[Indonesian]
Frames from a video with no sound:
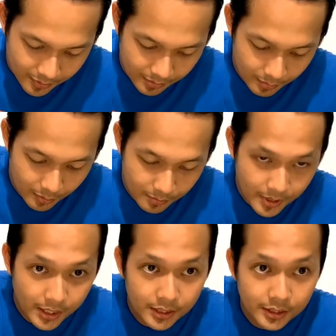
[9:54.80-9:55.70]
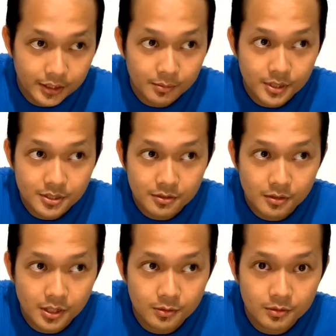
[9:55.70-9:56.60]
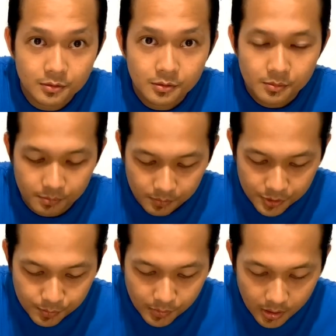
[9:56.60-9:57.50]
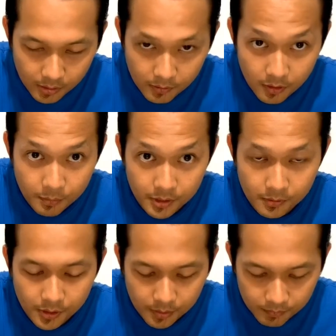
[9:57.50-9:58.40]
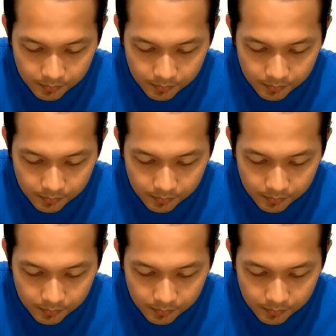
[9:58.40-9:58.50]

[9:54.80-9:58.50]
Sebelum makan kita baca doa dulu. Bismillahirrahmanirrahim.